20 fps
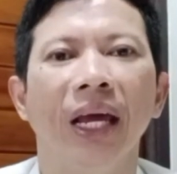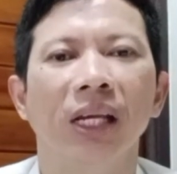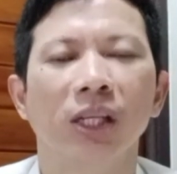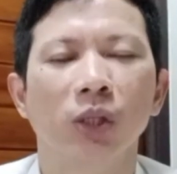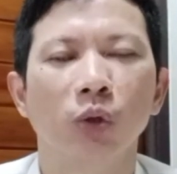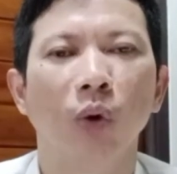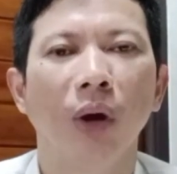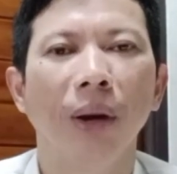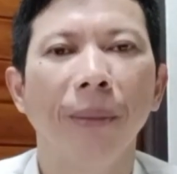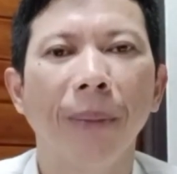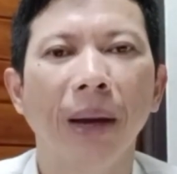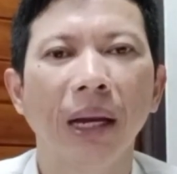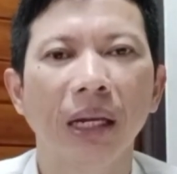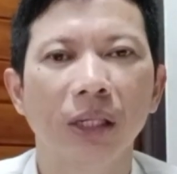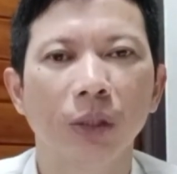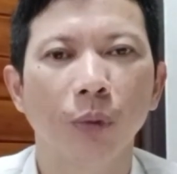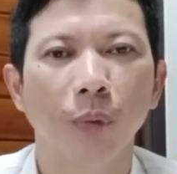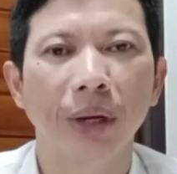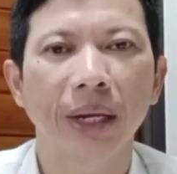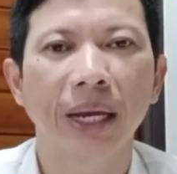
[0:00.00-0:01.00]
ส่วนบัตร
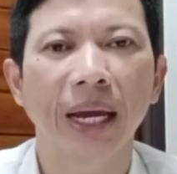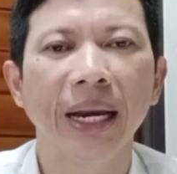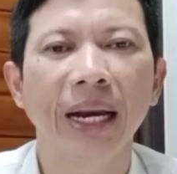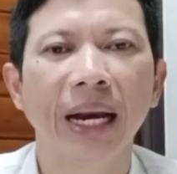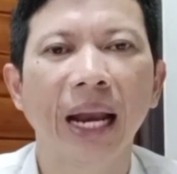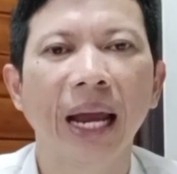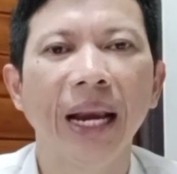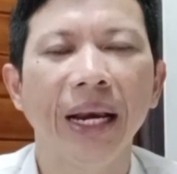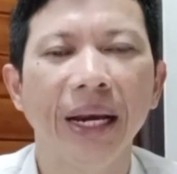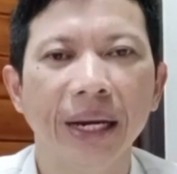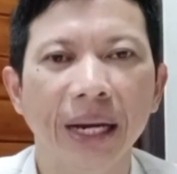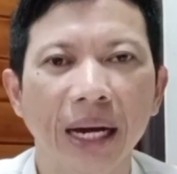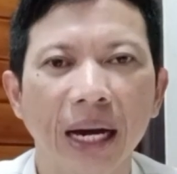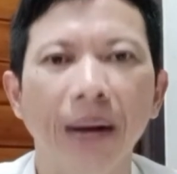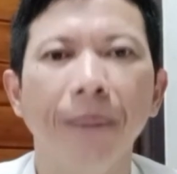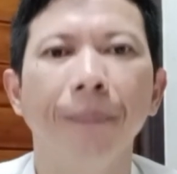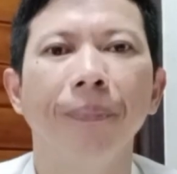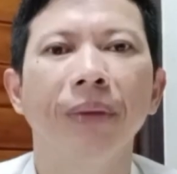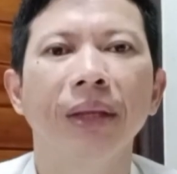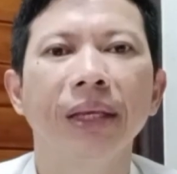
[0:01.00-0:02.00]
สวัสดิการแห่งรัฐเดิ
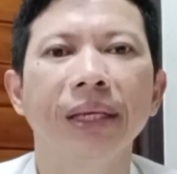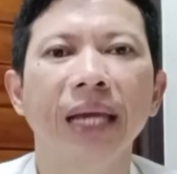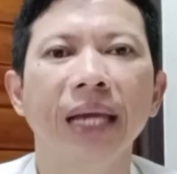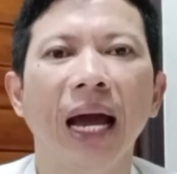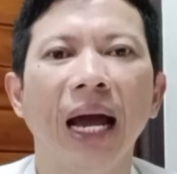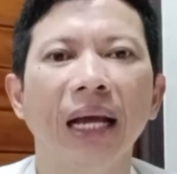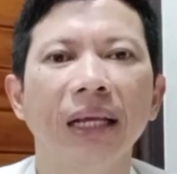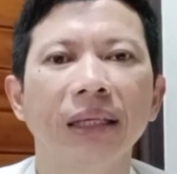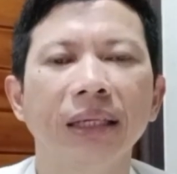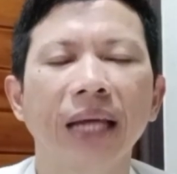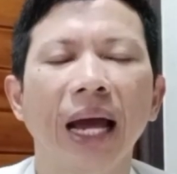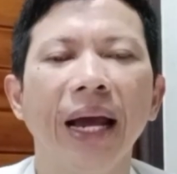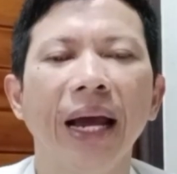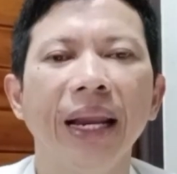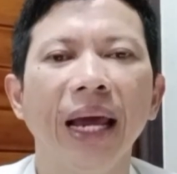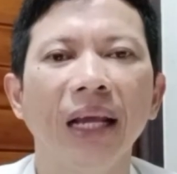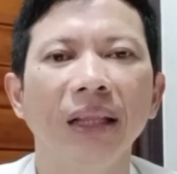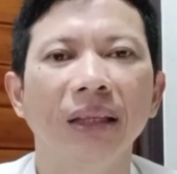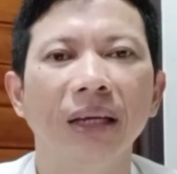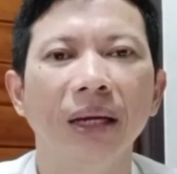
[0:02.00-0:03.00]
มจะใช้
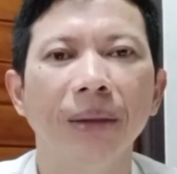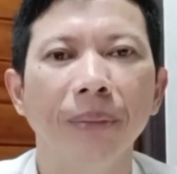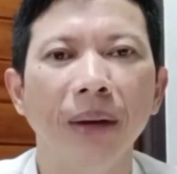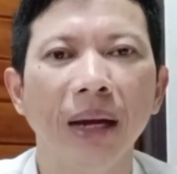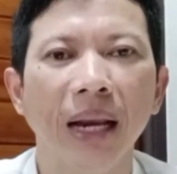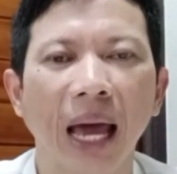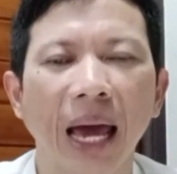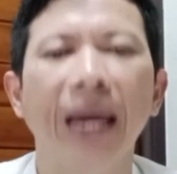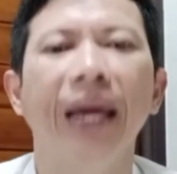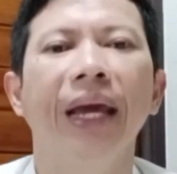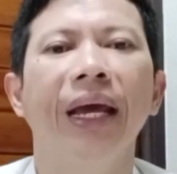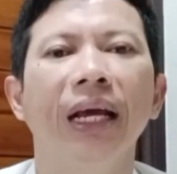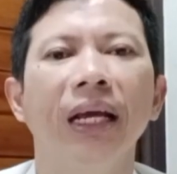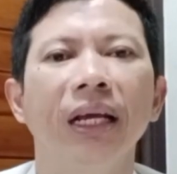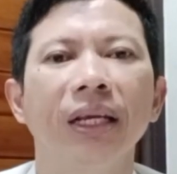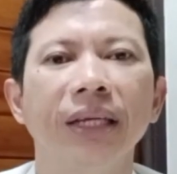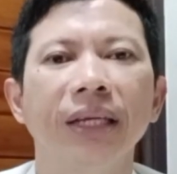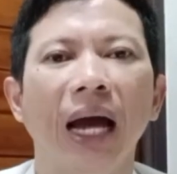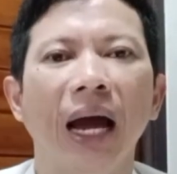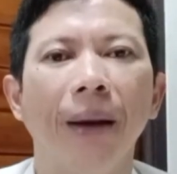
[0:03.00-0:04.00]
ได้ถึงเมื่อไหร่
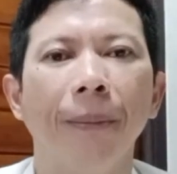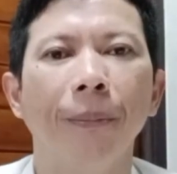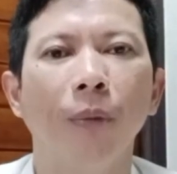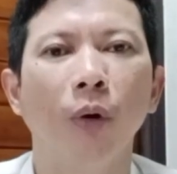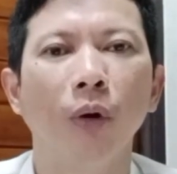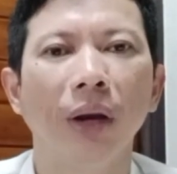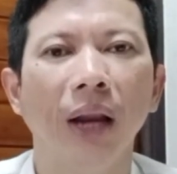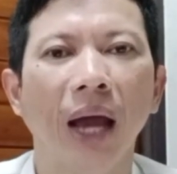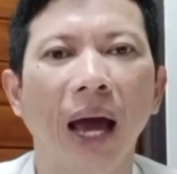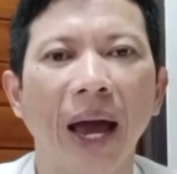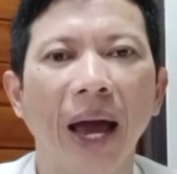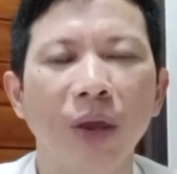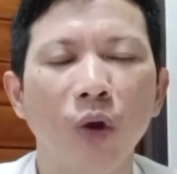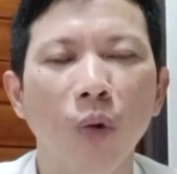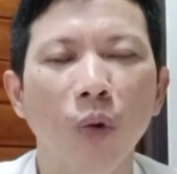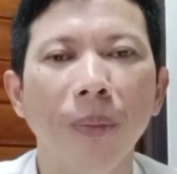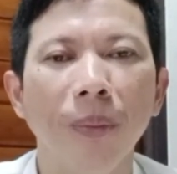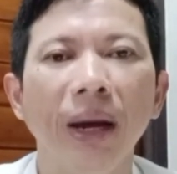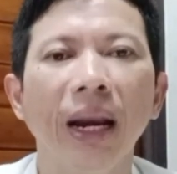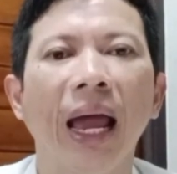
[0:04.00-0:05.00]
จะหมดอายุ
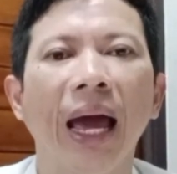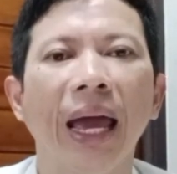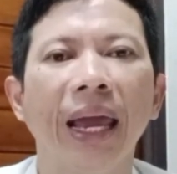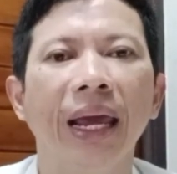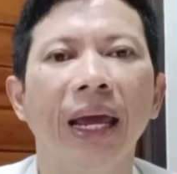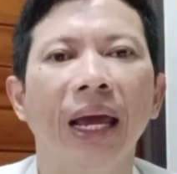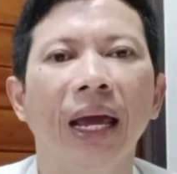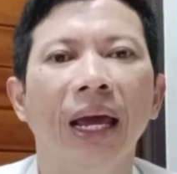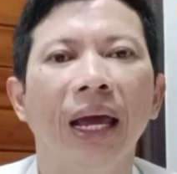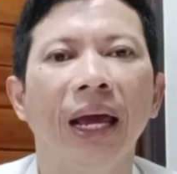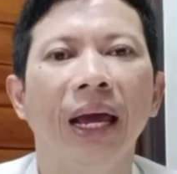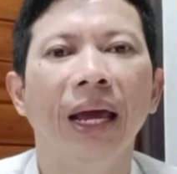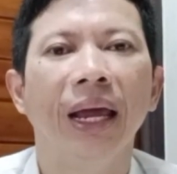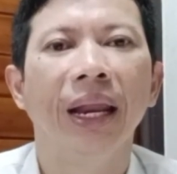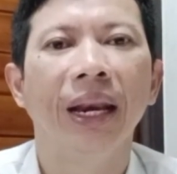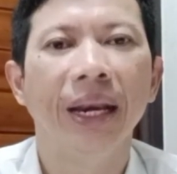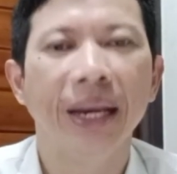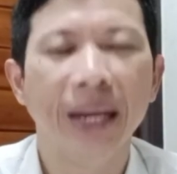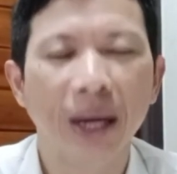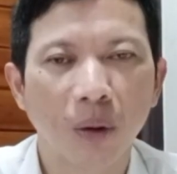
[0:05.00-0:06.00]
เมื่อไหร่
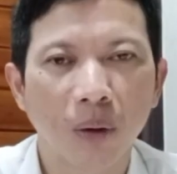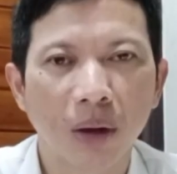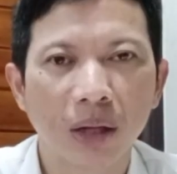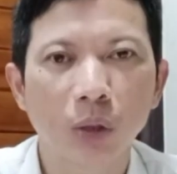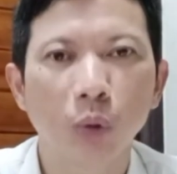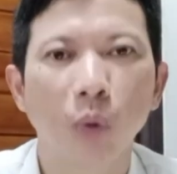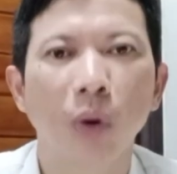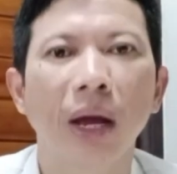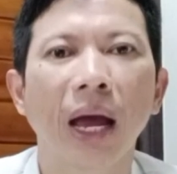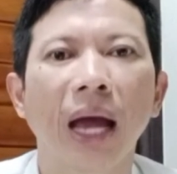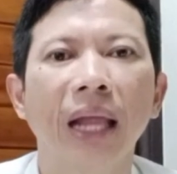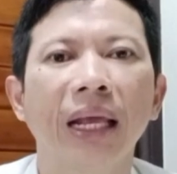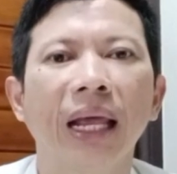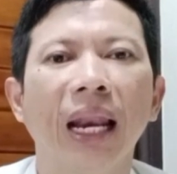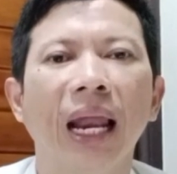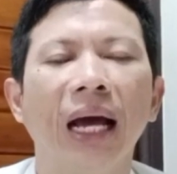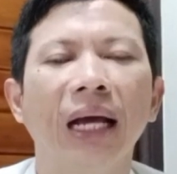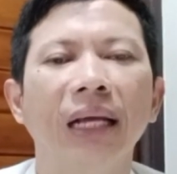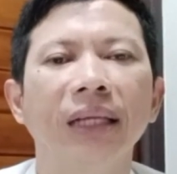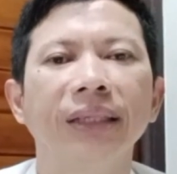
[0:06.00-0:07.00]
เดี๋ยวกระทรวงการค
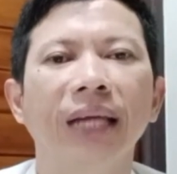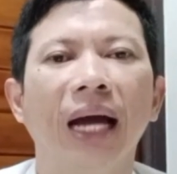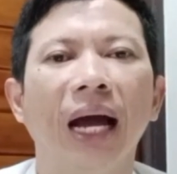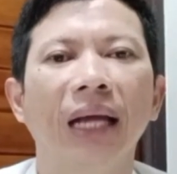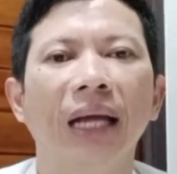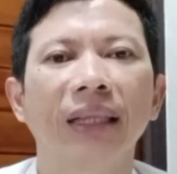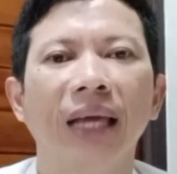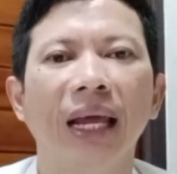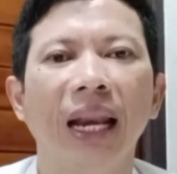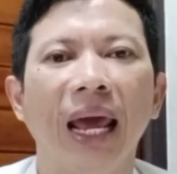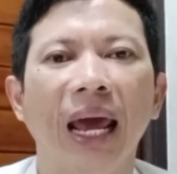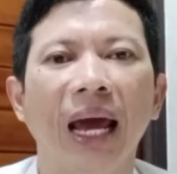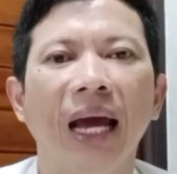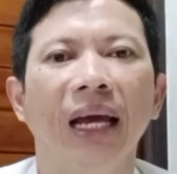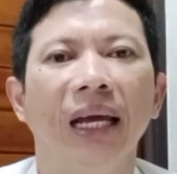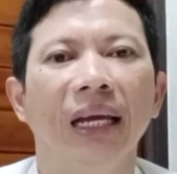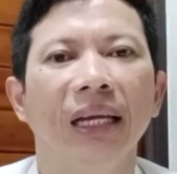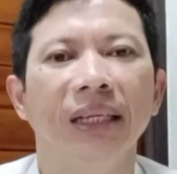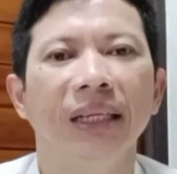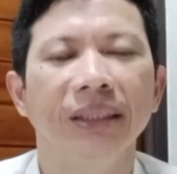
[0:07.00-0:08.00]
ลังจะถแถลง
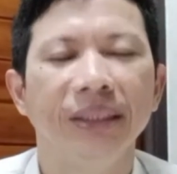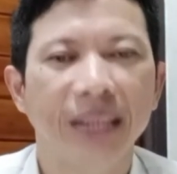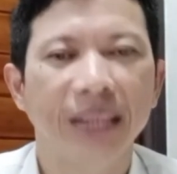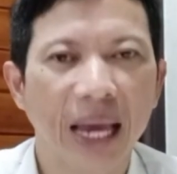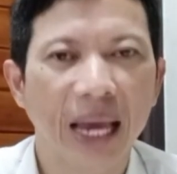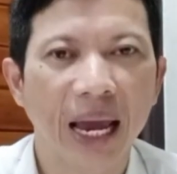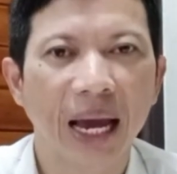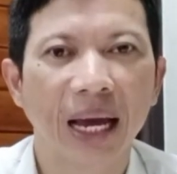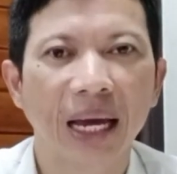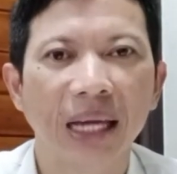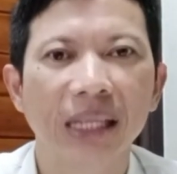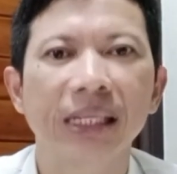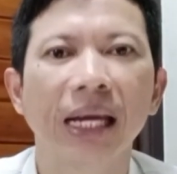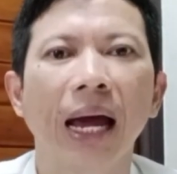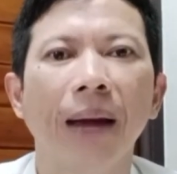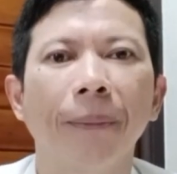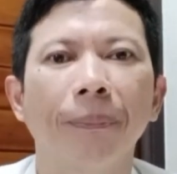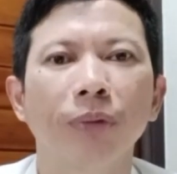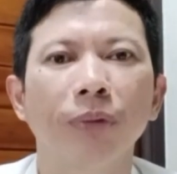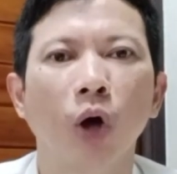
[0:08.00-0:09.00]
แจ้งให้ท
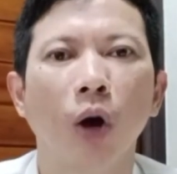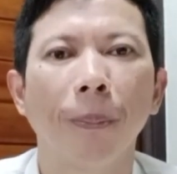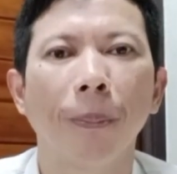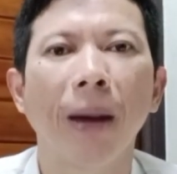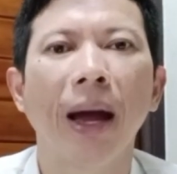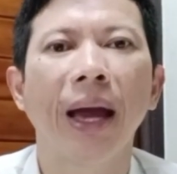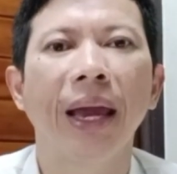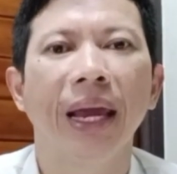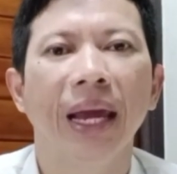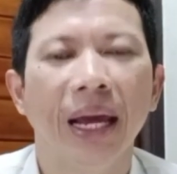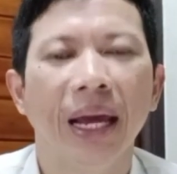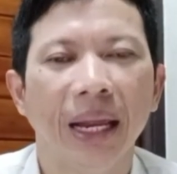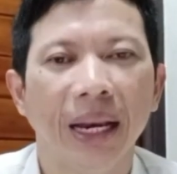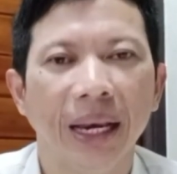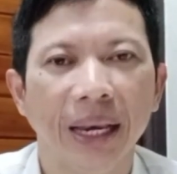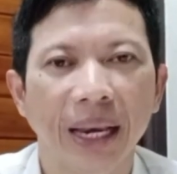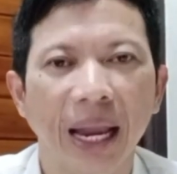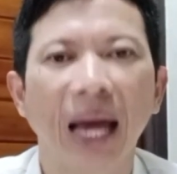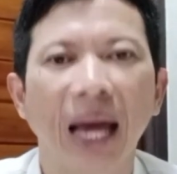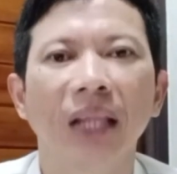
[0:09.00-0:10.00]
ราบต่อไป
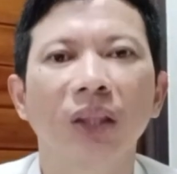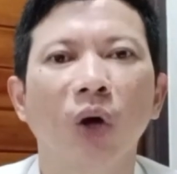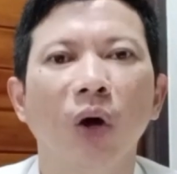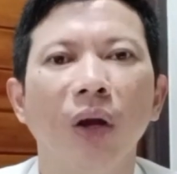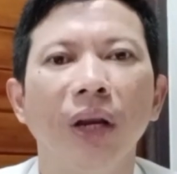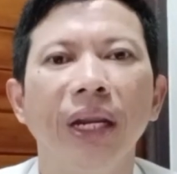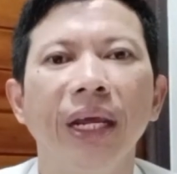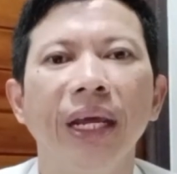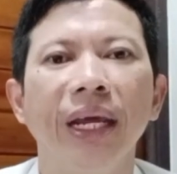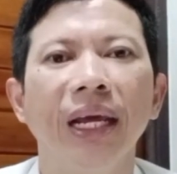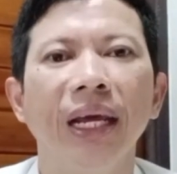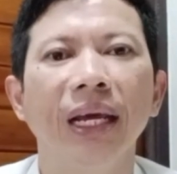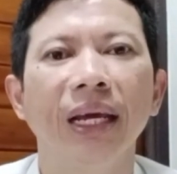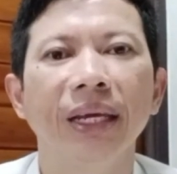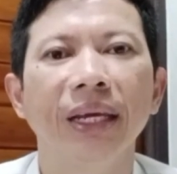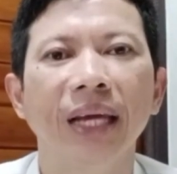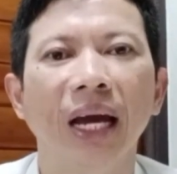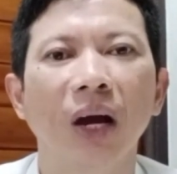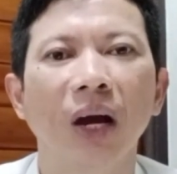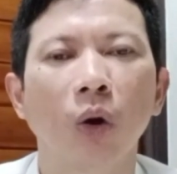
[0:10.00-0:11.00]
ณนะตอนนี้
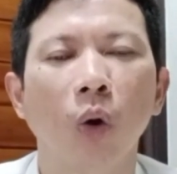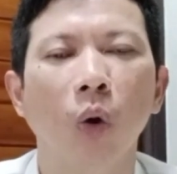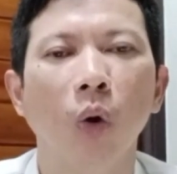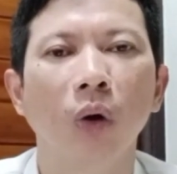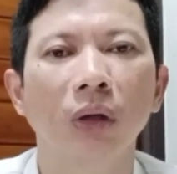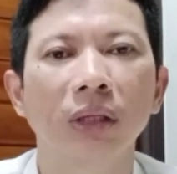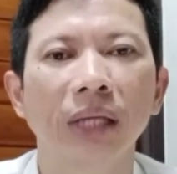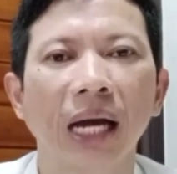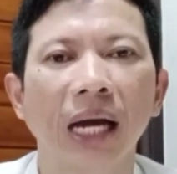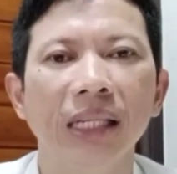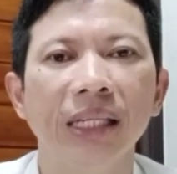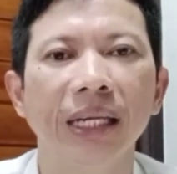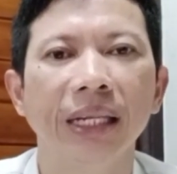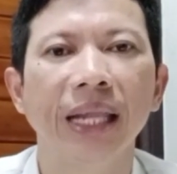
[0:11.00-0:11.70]
ยังคงใช้สิท